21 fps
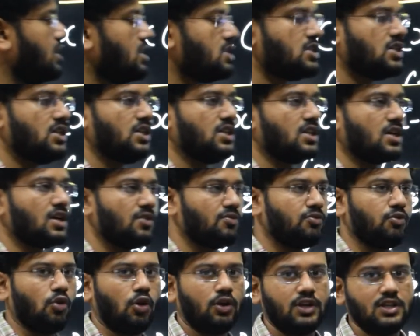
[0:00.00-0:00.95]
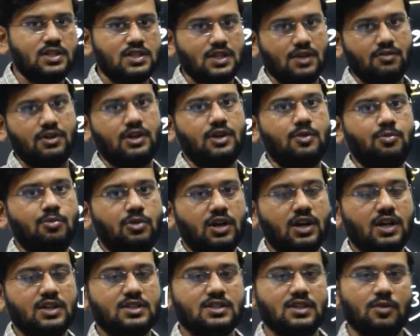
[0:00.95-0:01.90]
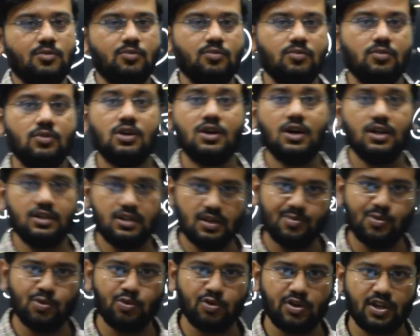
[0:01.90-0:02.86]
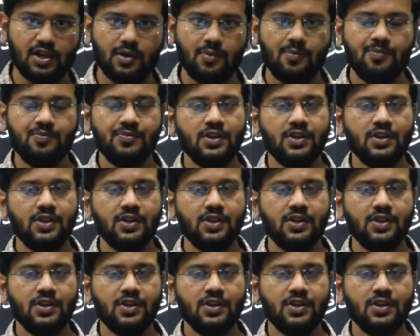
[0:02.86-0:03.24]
अच्छी तरह 47 नंबर का सम खत्म हो गया